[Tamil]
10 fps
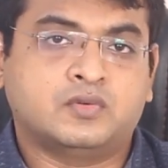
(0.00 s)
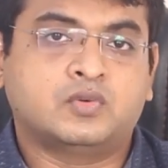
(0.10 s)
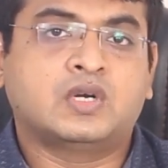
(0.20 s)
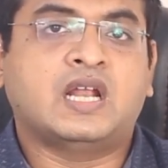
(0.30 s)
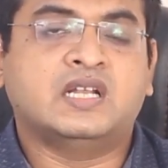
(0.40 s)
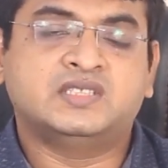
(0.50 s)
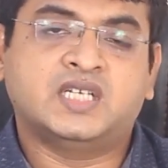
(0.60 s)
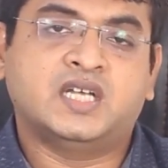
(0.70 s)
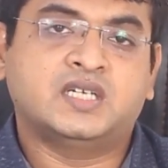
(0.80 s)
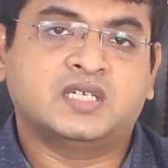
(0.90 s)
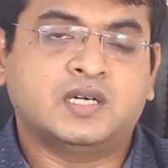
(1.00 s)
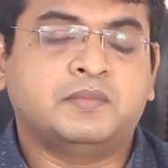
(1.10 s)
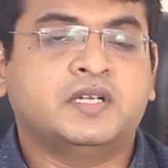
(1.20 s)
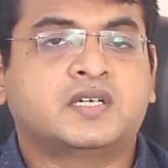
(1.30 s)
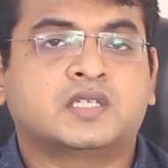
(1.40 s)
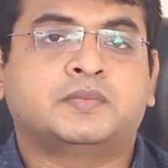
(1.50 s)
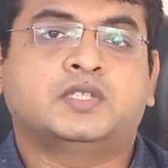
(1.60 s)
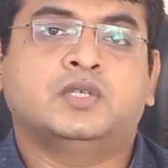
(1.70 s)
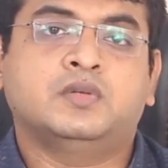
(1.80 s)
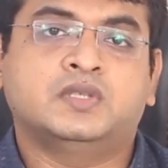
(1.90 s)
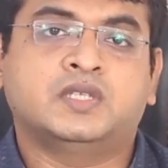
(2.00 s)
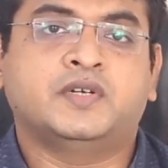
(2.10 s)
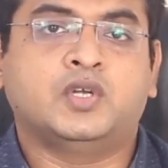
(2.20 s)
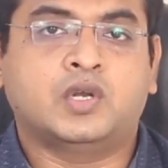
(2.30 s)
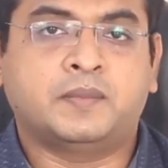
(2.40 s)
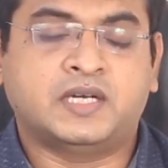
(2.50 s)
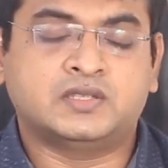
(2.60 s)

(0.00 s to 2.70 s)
ஊரில் அலர்ஜியாக இருக்குது அப்படின்றத பற்றியும் இந்த வீடியோவில்